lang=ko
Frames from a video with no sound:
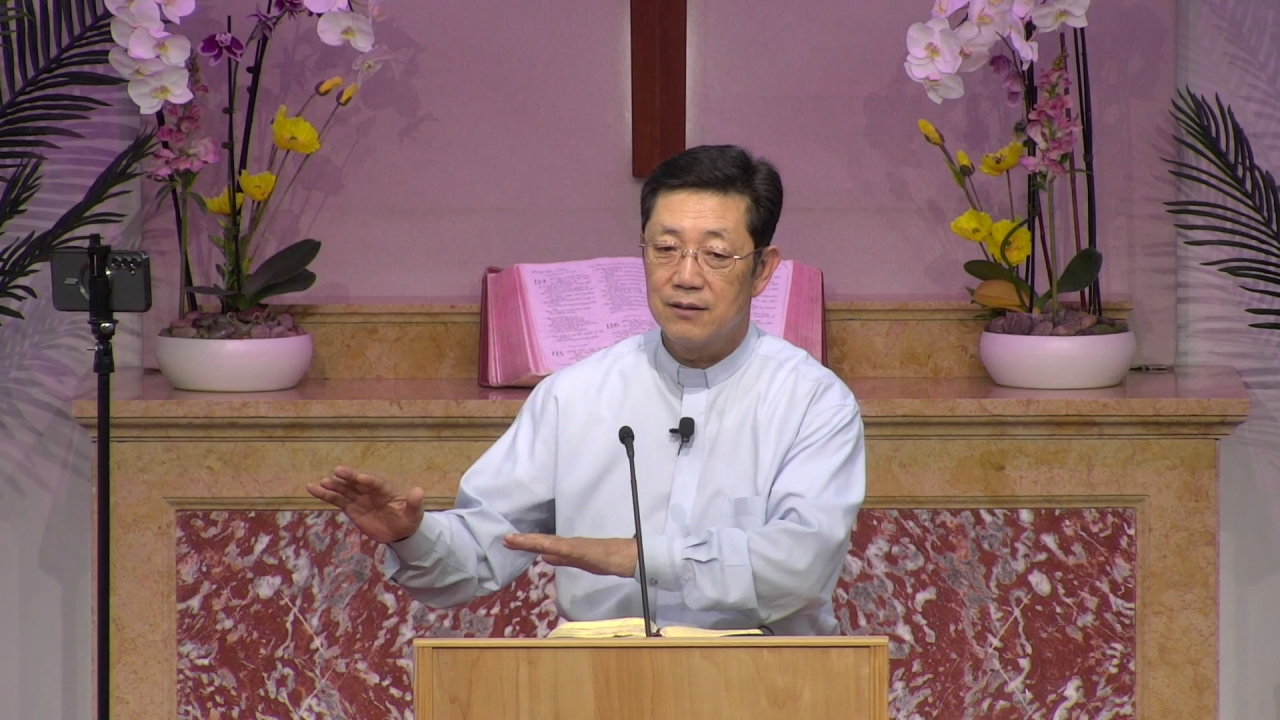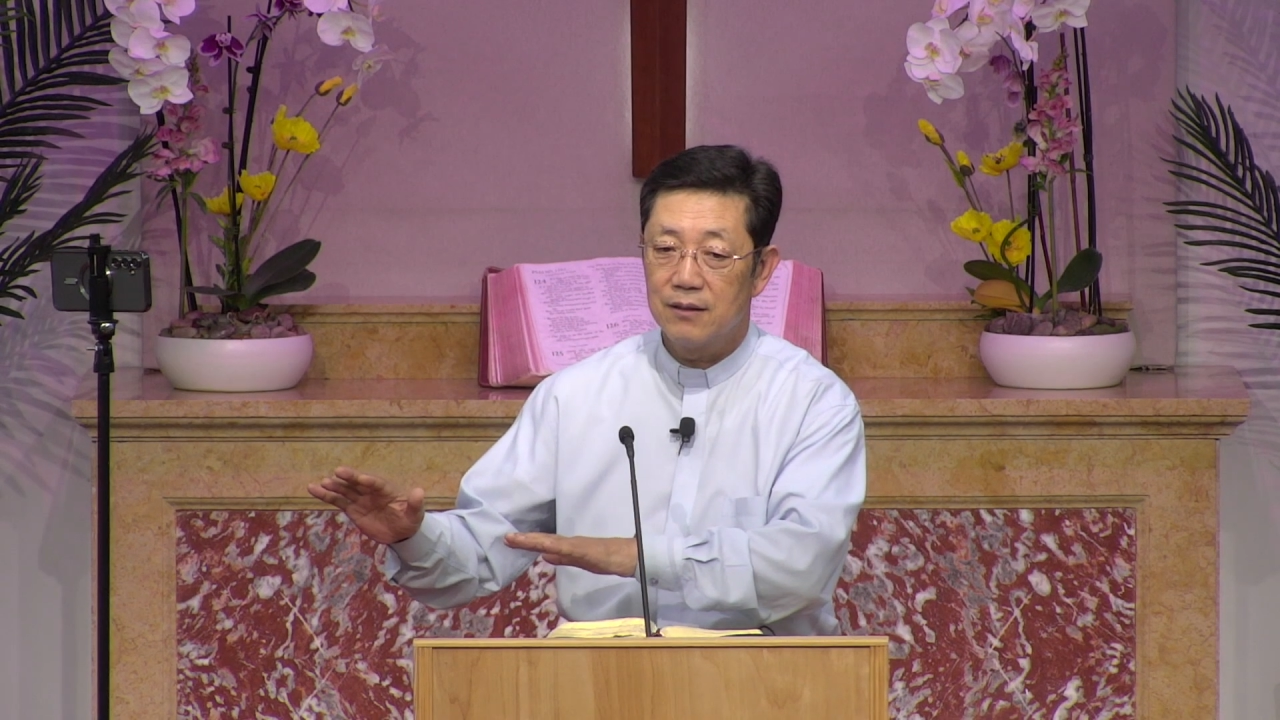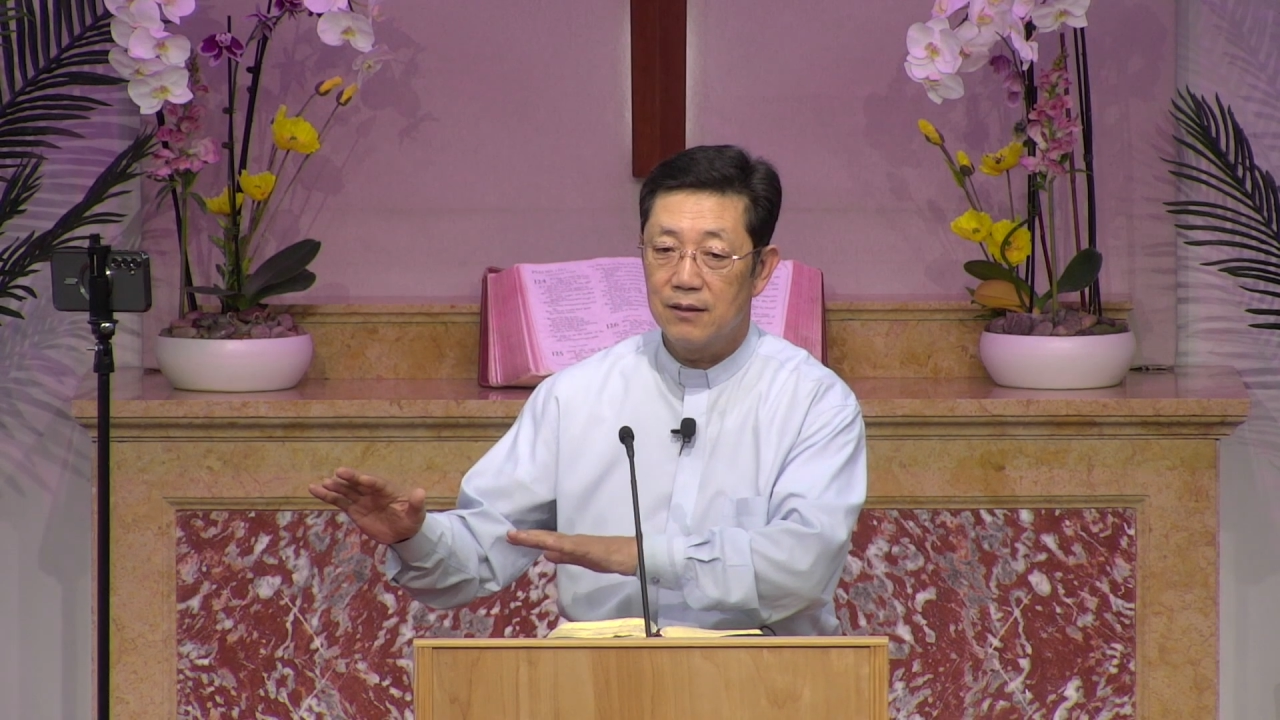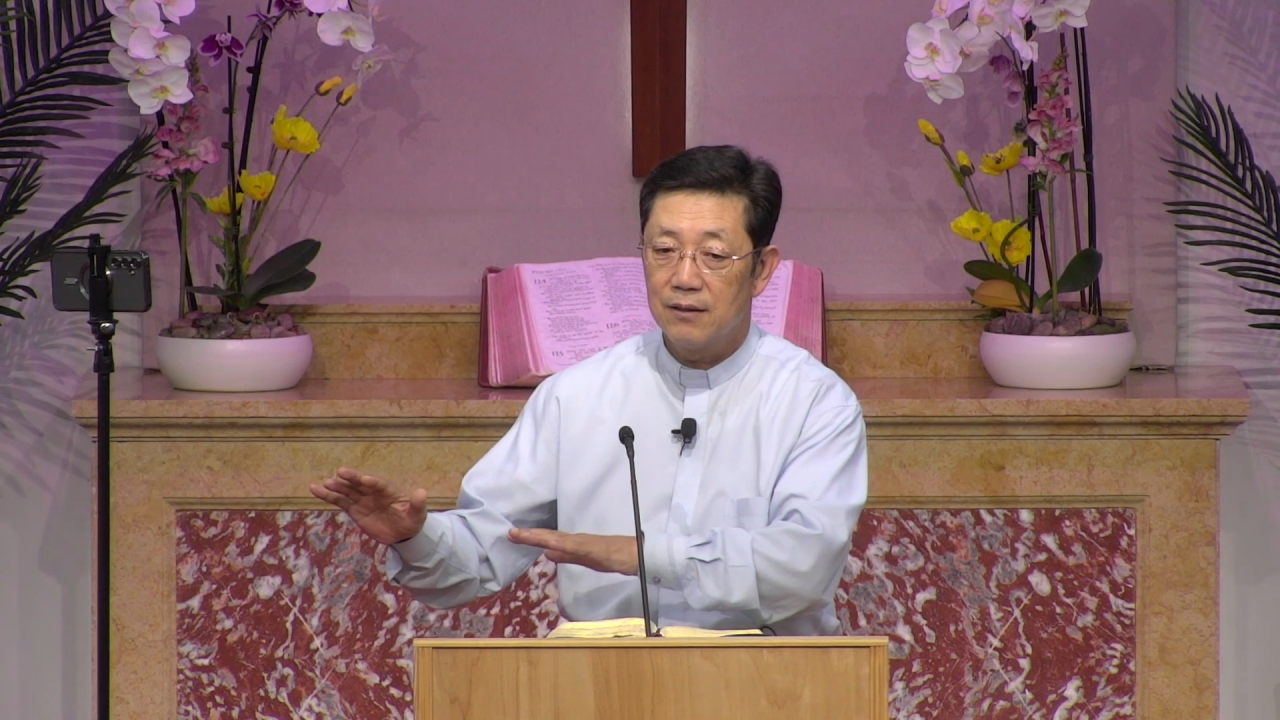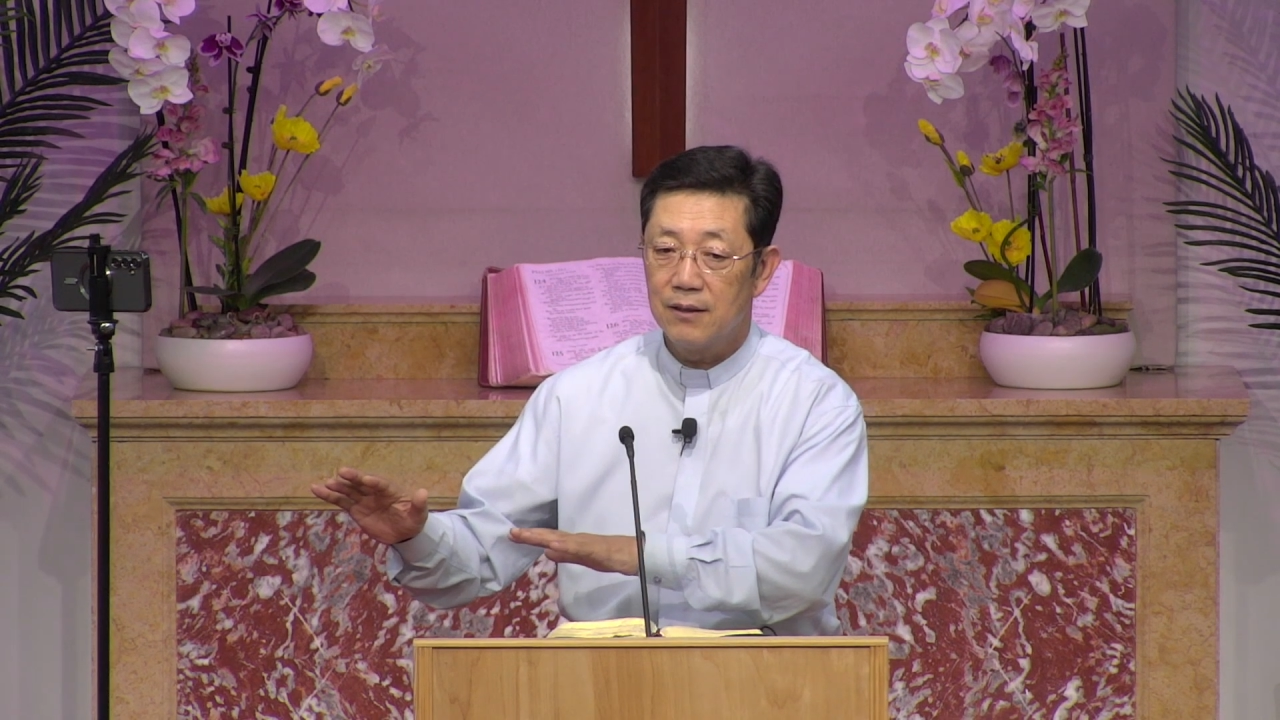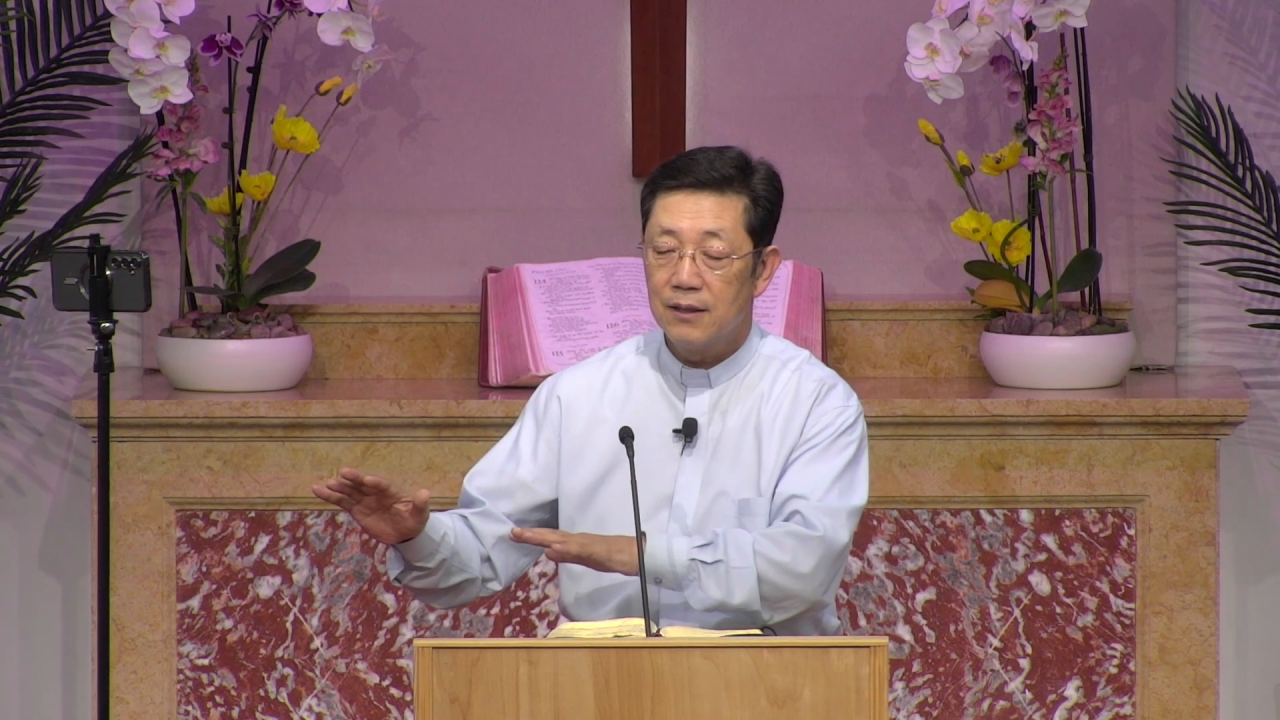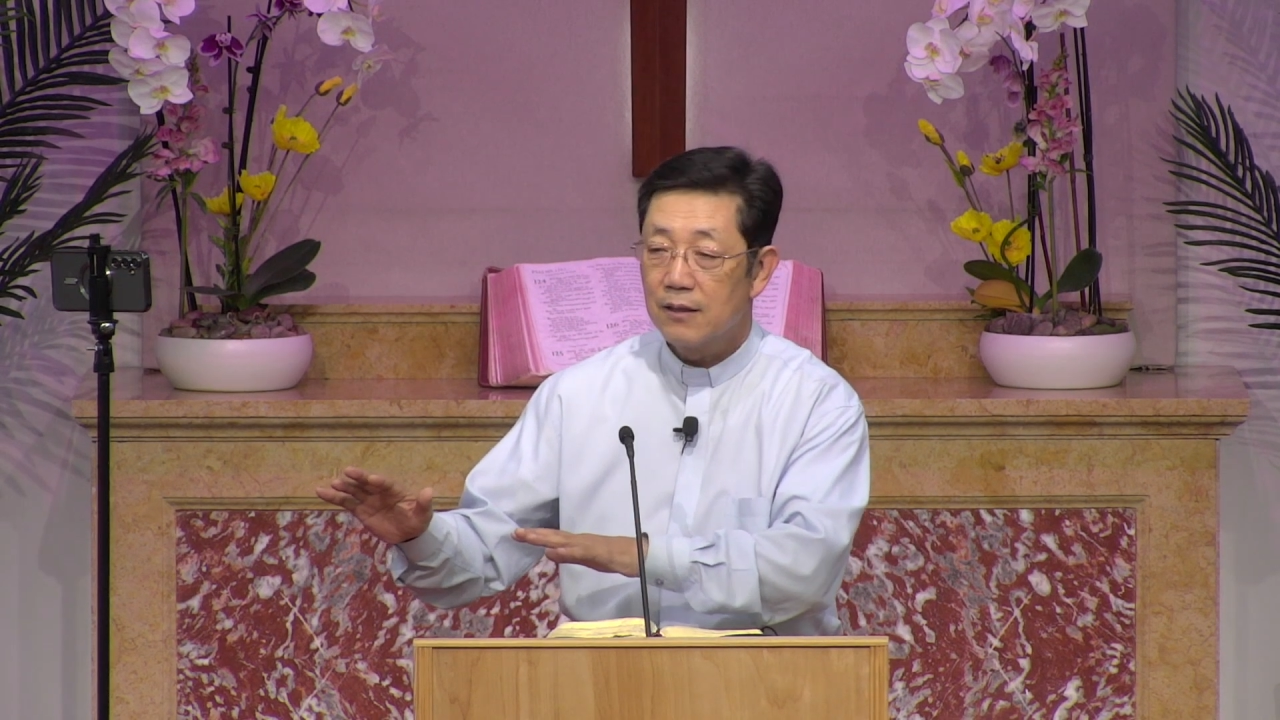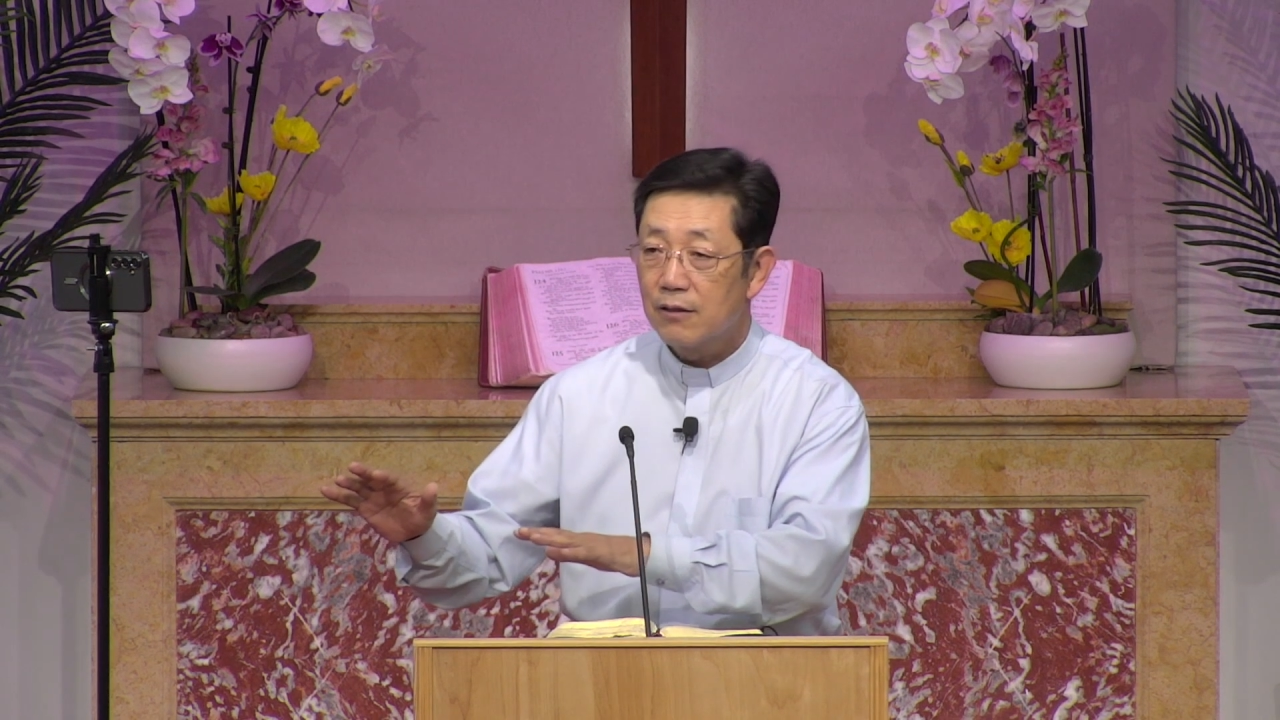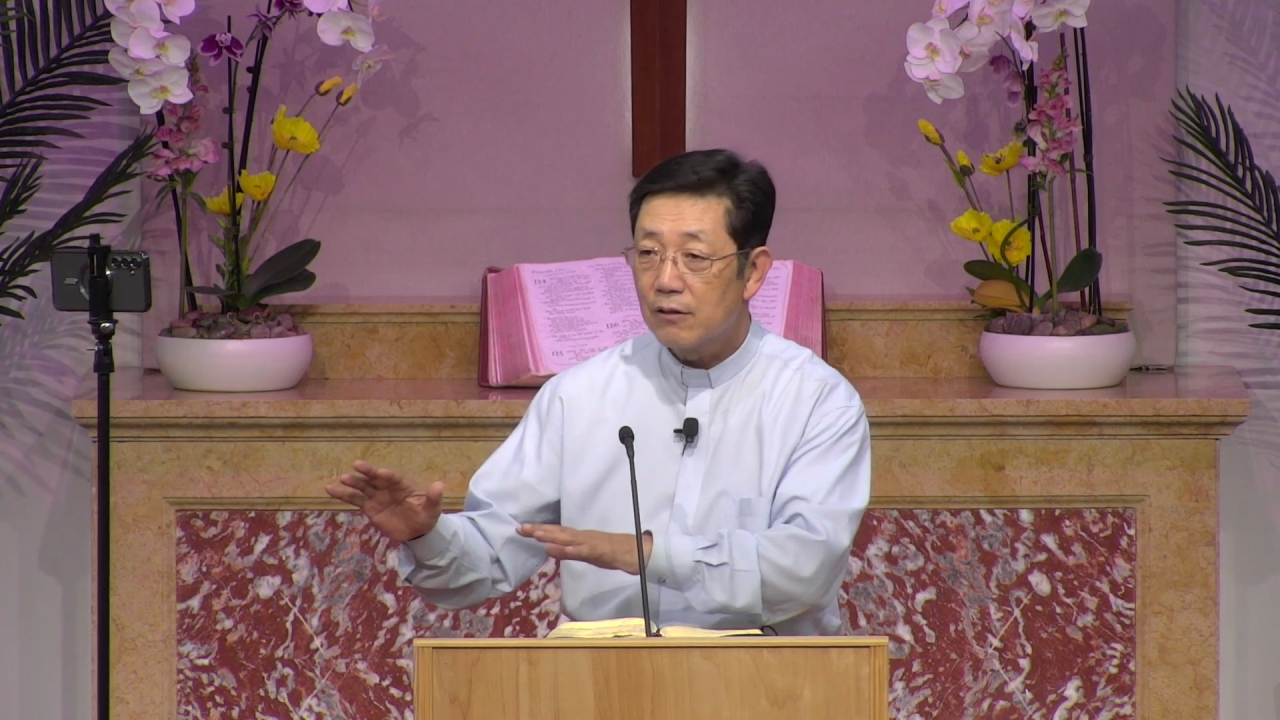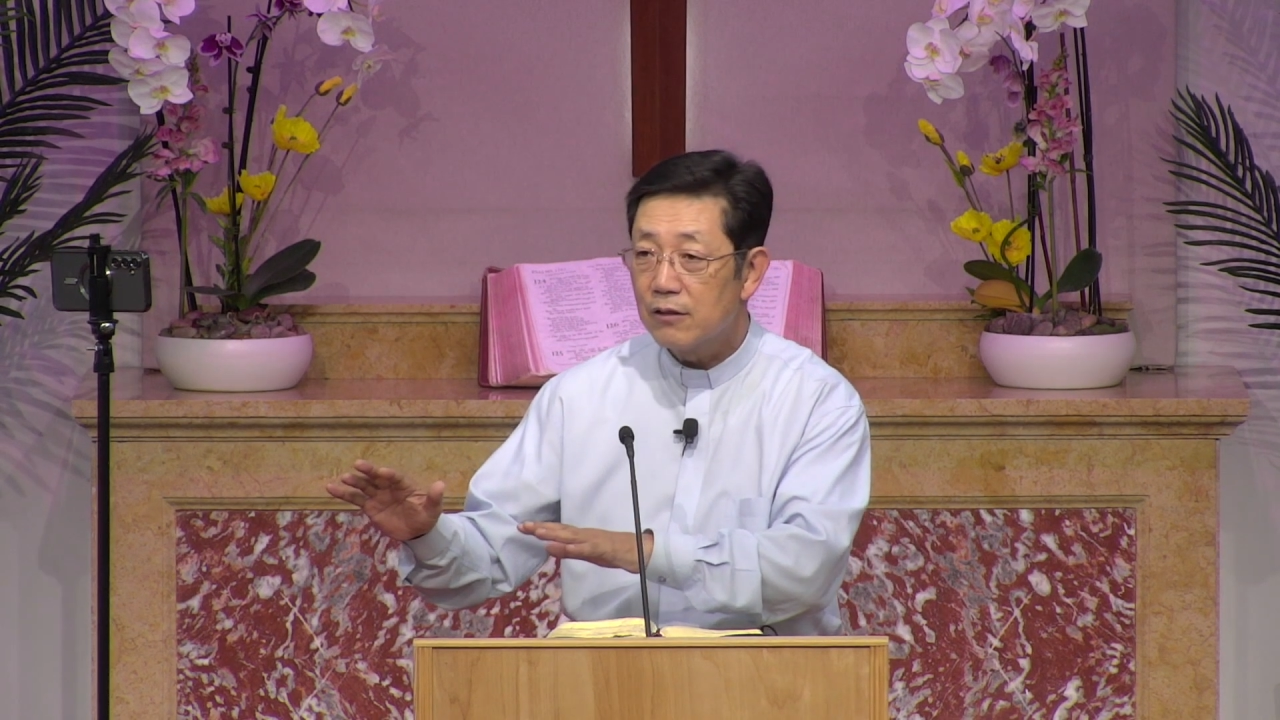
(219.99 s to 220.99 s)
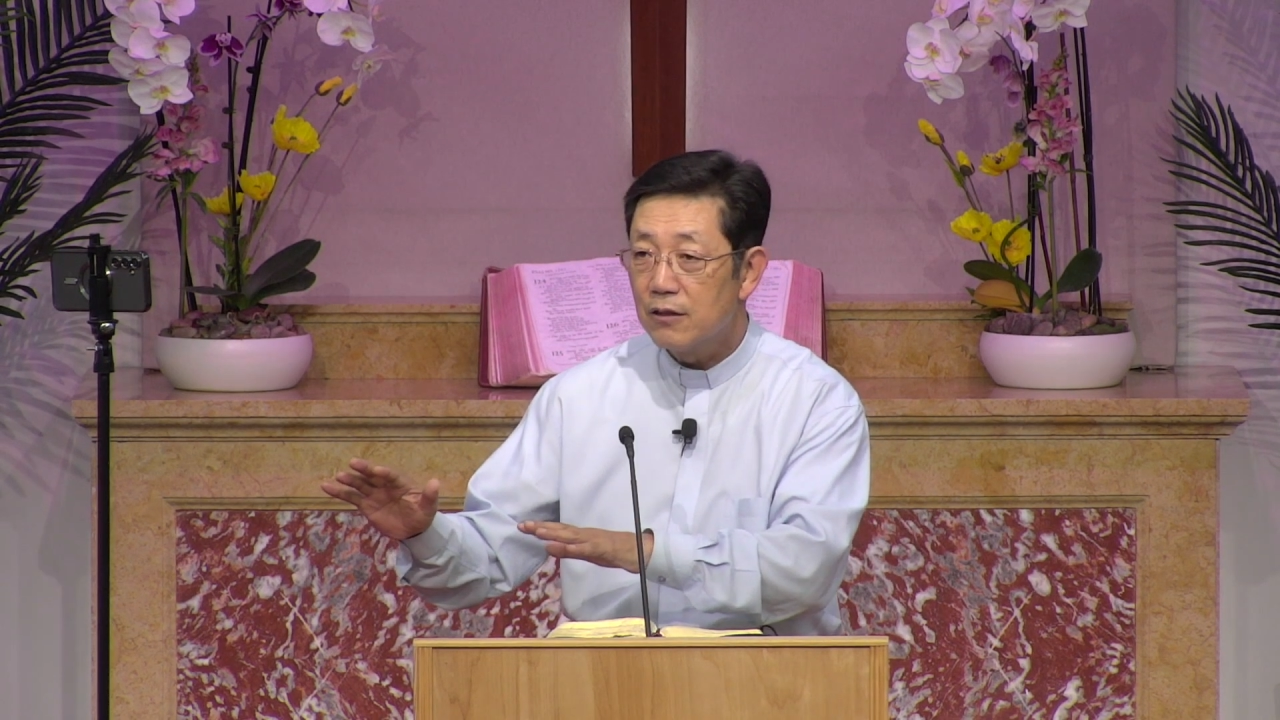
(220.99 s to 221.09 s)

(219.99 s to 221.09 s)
아, 그런